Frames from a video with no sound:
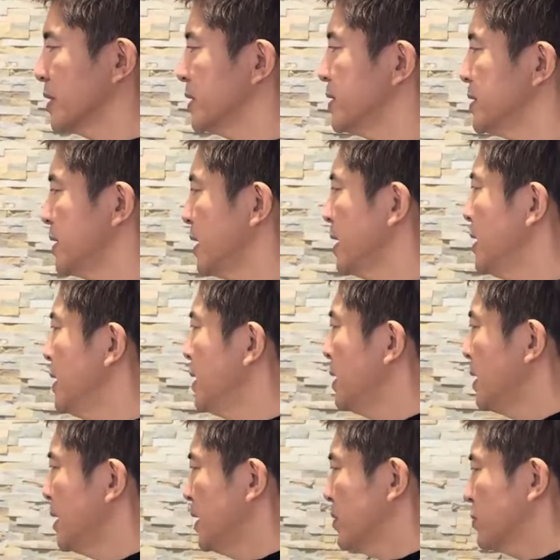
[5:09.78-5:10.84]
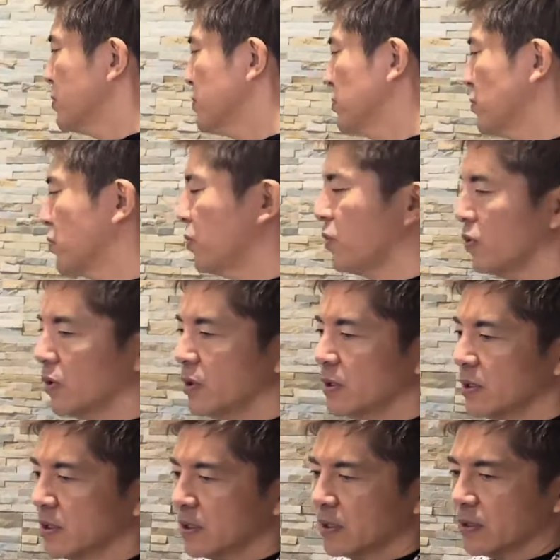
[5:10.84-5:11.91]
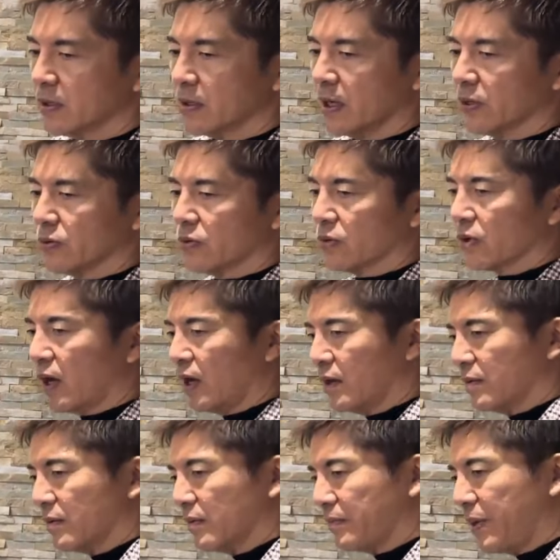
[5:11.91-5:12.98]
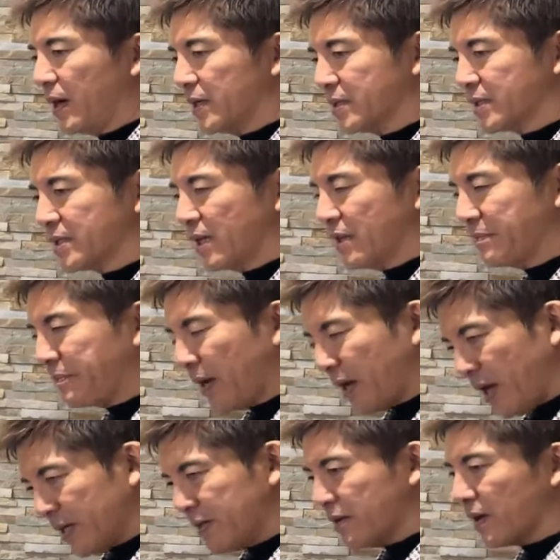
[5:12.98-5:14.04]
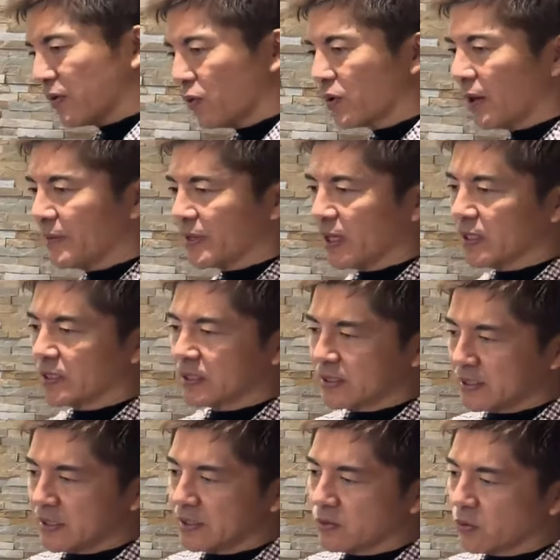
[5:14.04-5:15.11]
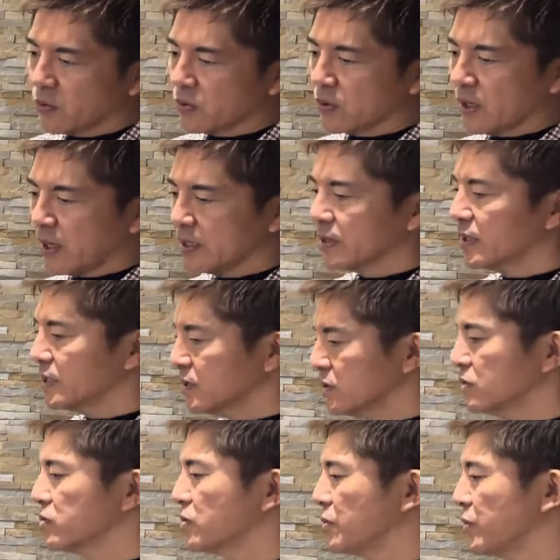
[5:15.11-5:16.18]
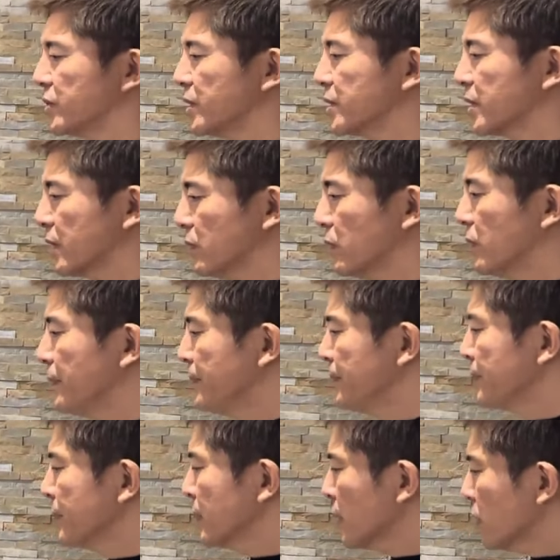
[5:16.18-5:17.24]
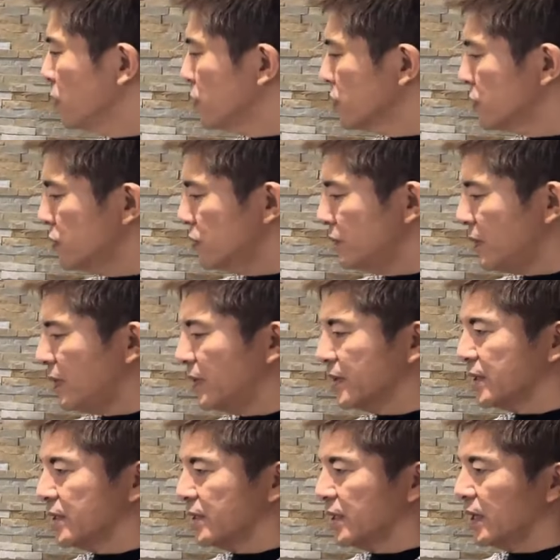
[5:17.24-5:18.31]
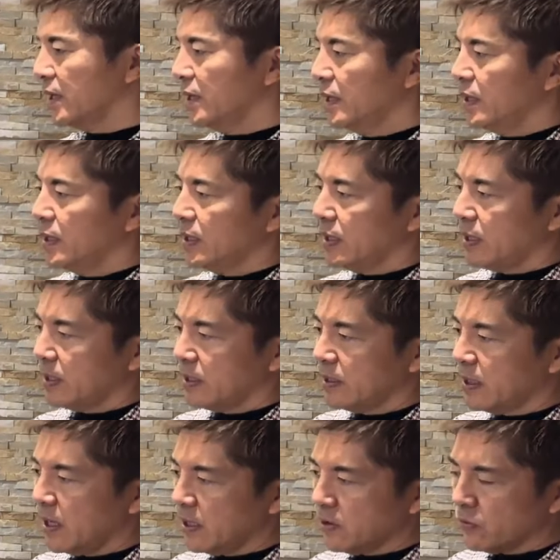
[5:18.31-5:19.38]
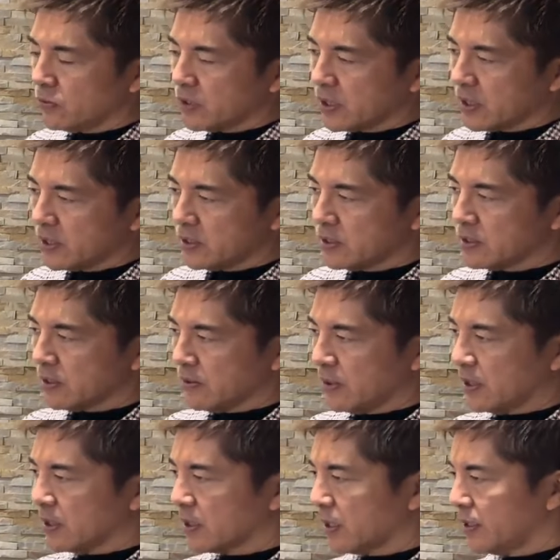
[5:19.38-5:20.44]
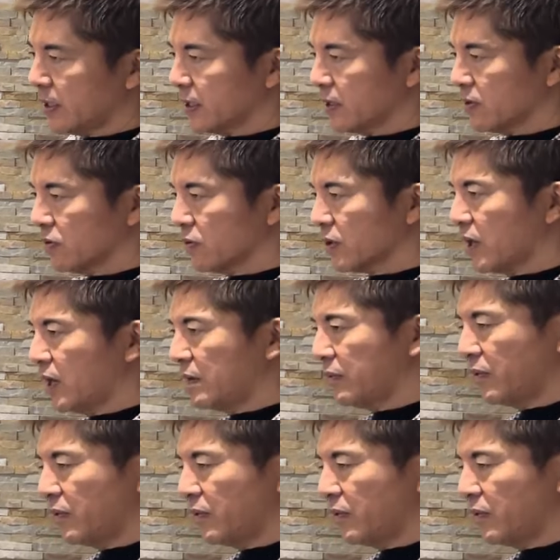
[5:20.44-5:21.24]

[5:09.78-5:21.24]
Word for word: ですね、えー、一つのこうあのパーツがいっぱい入ってるかどうかみたいなですねところがあったりすると思うんですけどこの車はですね、えー、内装に関してはかなりそのカー